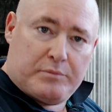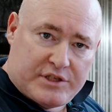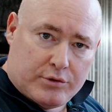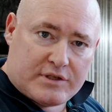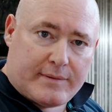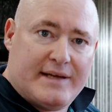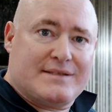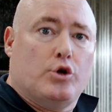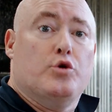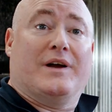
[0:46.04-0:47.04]

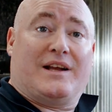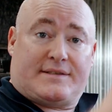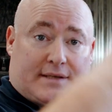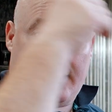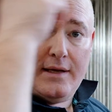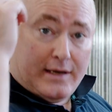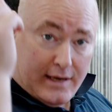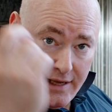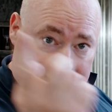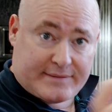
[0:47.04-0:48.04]
beziehungsweise über das
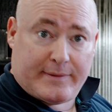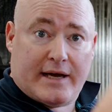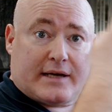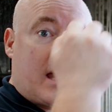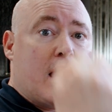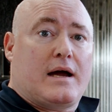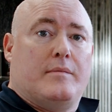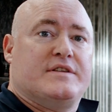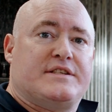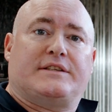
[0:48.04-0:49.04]
Netzwerk
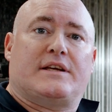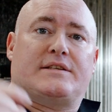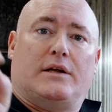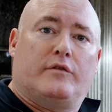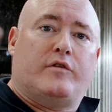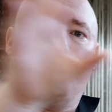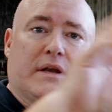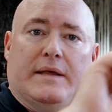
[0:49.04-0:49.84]
kann man sich das dann auch von